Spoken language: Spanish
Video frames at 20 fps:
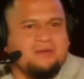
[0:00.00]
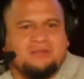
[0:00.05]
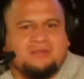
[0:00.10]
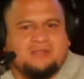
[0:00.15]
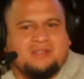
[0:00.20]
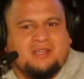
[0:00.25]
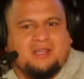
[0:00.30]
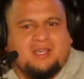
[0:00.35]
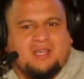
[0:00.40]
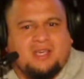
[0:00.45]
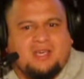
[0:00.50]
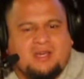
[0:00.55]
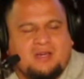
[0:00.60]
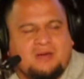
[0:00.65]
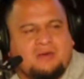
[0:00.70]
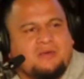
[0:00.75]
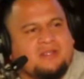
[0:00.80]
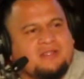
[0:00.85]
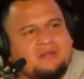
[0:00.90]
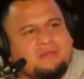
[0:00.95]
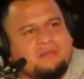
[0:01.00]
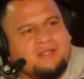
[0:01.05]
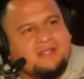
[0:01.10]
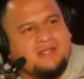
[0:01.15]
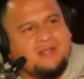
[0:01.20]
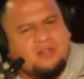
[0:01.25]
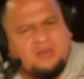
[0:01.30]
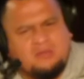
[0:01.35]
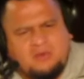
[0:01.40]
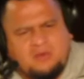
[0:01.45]
No sé qué hubiese
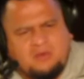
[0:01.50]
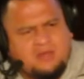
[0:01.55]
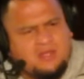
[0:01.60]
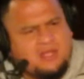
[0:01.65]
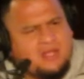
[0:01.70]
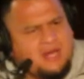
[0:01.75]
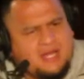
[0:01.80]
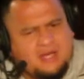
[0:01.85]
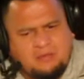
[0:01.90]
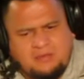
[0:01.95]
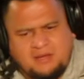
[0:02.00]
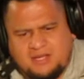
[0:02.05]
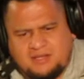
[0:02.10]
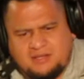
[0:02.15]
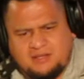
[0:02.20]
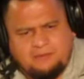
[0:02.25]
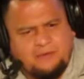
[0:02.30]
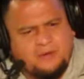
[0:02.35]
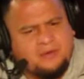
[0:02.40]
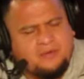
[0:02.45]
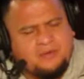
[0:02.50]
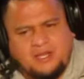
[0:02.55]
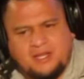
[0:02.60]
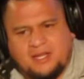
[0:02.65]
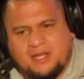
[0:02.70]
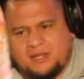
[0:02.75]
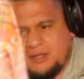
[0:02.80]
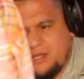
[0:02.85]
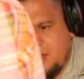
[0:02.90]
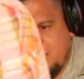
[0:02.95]
pasado en mi vida. Las amenazas fueron
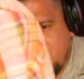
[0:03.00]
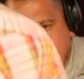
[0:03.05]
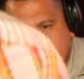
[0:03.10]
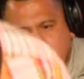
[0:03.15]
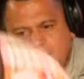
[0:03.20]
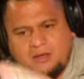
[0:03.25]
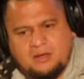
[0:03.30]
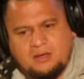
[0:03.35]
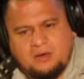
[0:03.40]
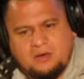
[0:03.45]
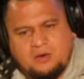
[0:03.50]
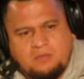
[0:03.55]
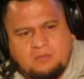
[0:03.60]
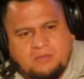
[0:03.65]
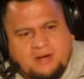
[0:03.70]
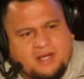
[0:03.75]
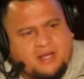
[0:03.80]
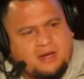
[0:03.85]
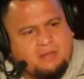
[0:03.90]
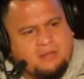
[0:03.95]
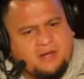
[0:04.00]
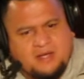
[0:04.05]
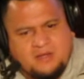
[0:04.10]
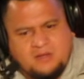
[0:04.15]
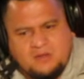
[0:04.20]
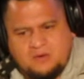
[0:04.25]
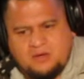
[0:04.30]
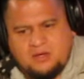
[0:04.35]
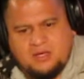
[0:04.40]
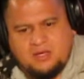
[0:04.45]
directas. Hombres armados